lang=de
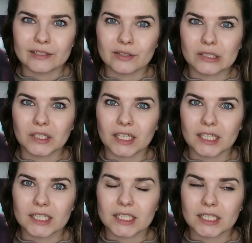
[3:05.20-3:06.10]
also es
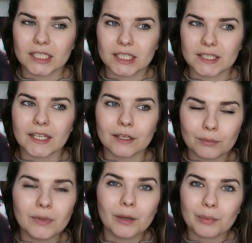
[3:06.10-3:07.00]
geht es
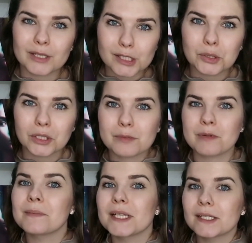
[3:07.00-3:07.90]
ging mir persönlich
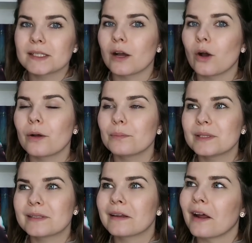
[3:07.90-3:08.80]
beim Lesen auch ein
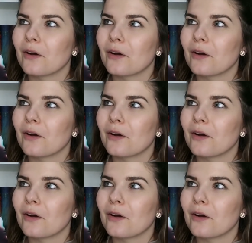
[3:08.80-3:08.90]
bisschen